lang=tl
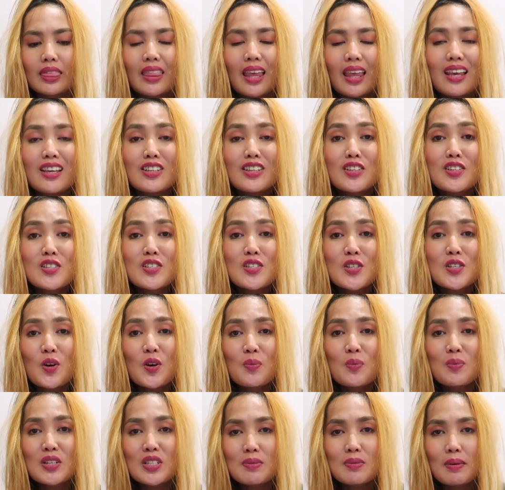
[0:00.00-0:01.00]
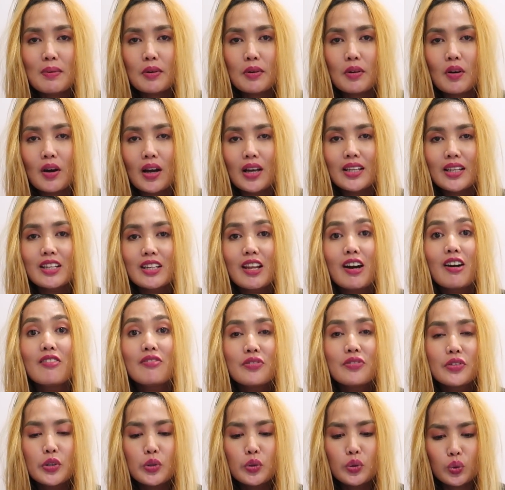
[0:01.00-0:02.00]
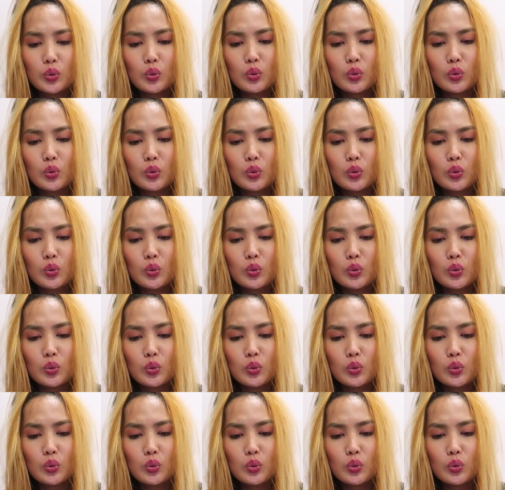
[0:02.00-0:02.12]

Thank you so much baby ko. I love you